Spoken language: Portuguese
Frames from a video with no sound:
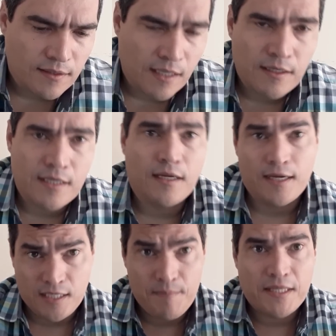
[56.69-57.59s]
aqui,
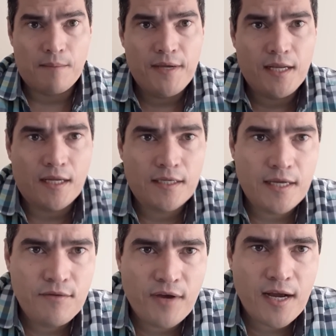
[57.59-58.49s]
aqui na minha tabela que
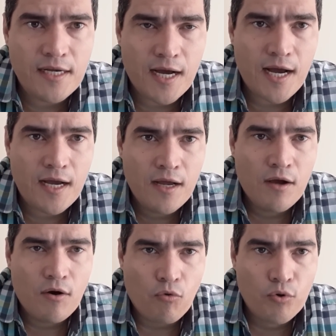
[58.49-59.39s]
ele vai ganhar
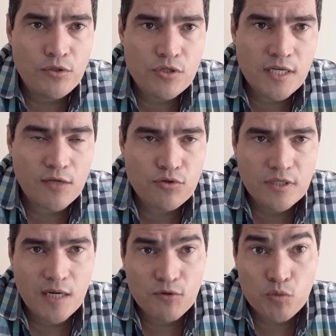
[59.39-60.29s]
800
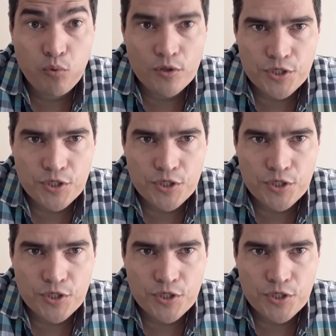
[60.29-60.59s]
gramas por